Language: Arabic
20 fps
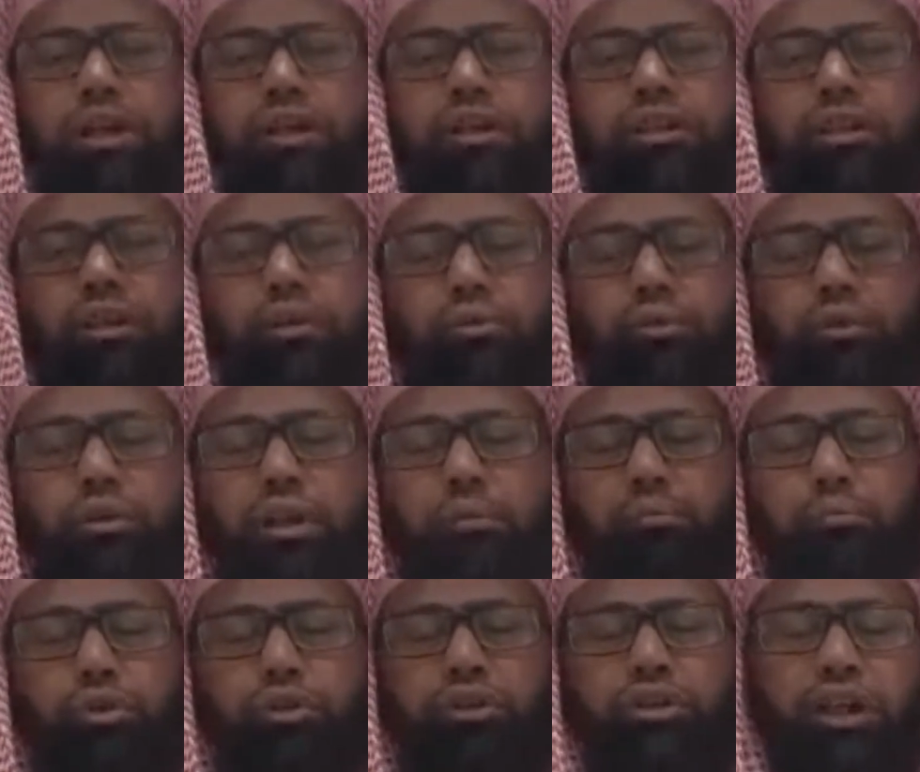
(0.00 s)
بعيدة
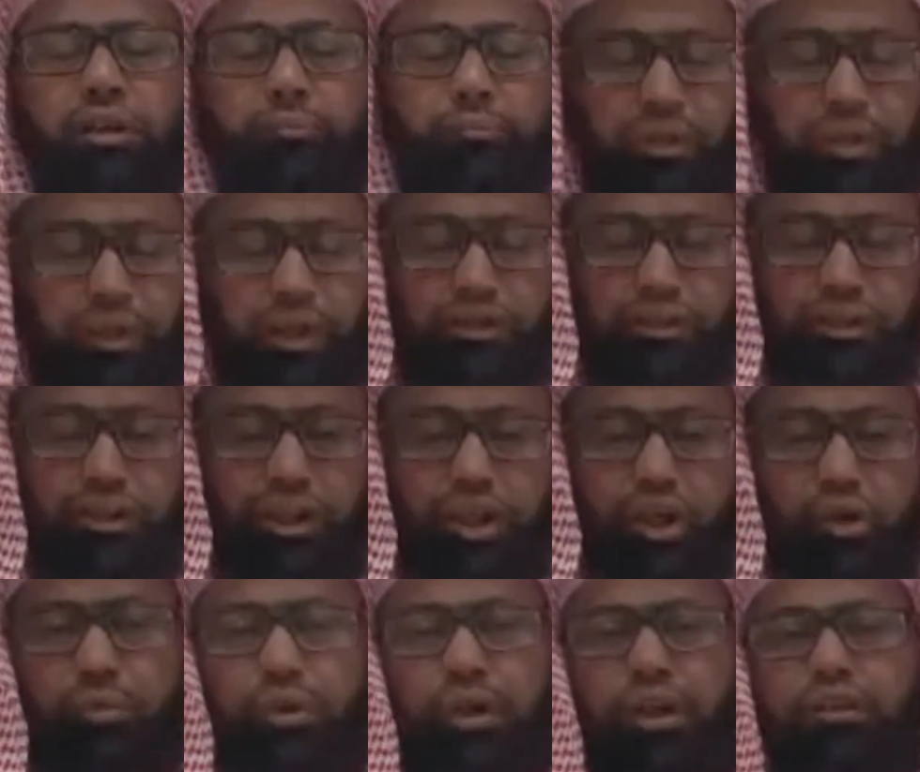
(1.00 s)
كل البعد عن
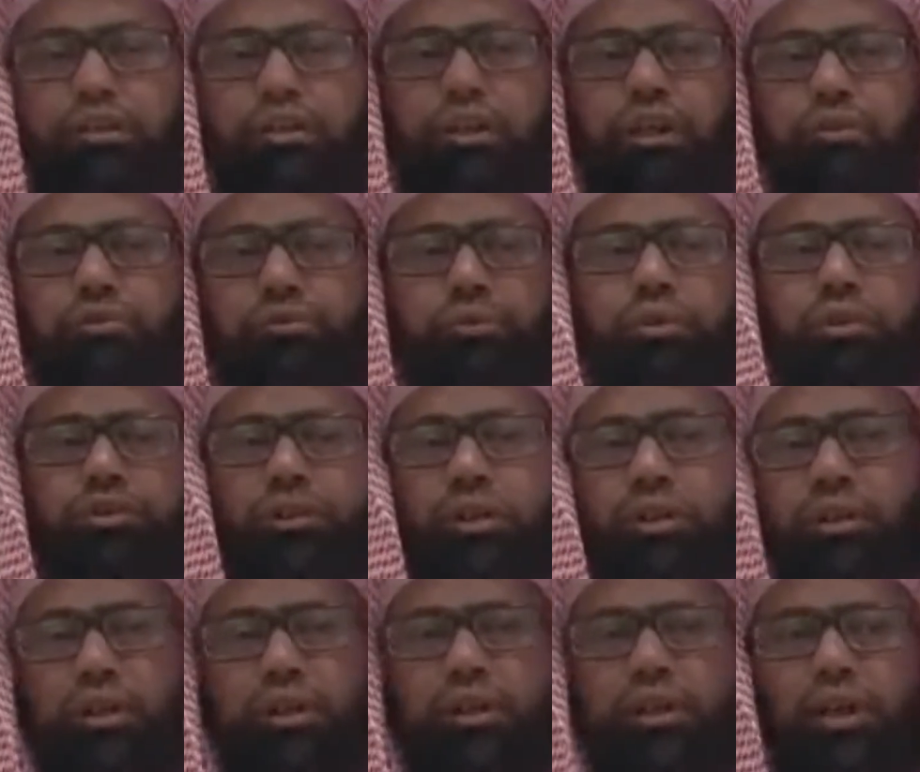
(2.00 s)
منهج الله ومنهج
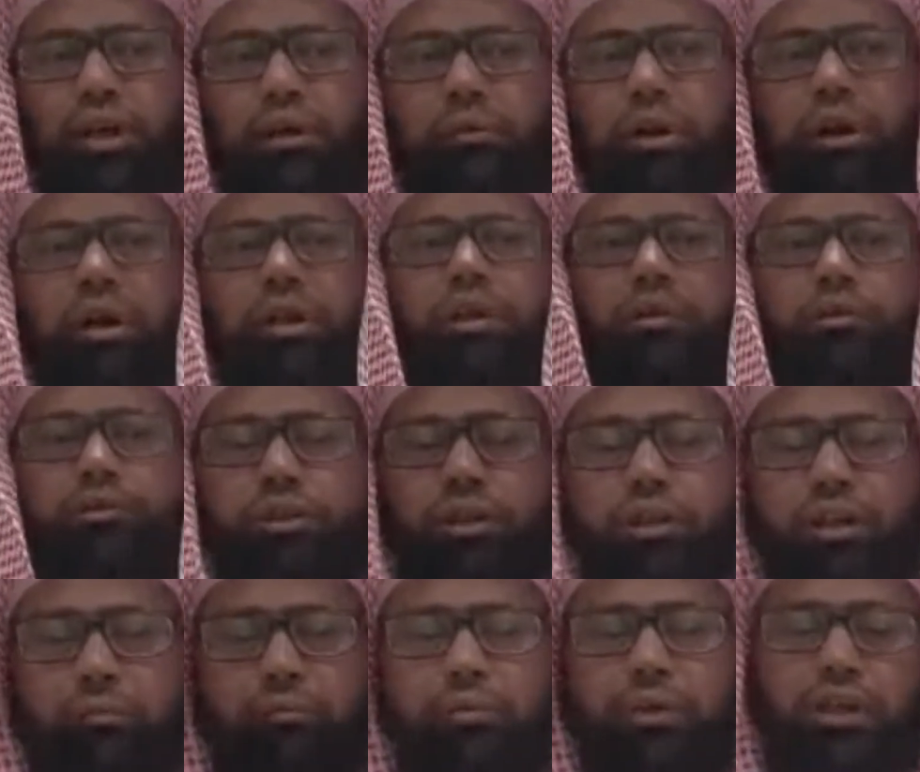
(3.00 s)
رسوله صلى الله عليه
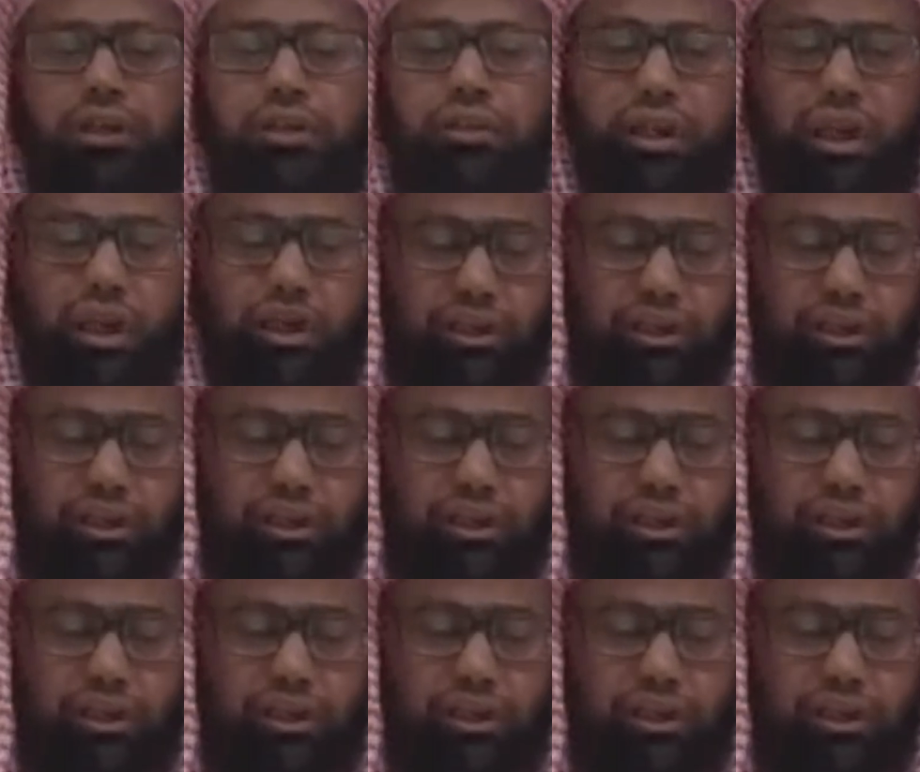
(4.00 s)
وسلم